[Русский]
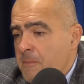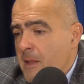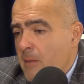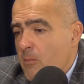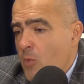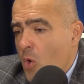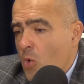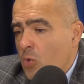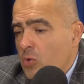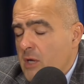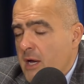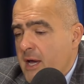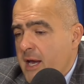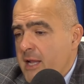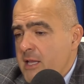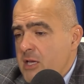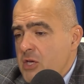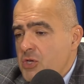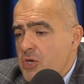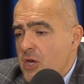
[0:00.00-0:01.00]
могут
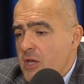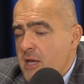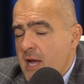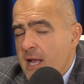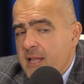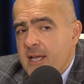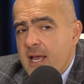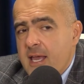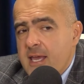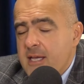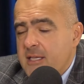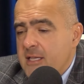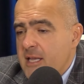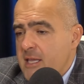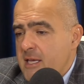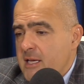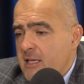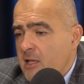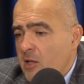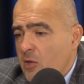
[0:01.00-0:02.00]
ограничить от
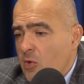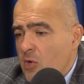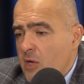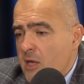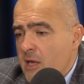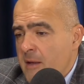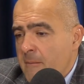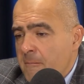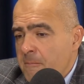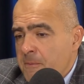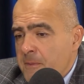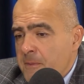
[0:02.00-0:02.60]
каких-то технологий.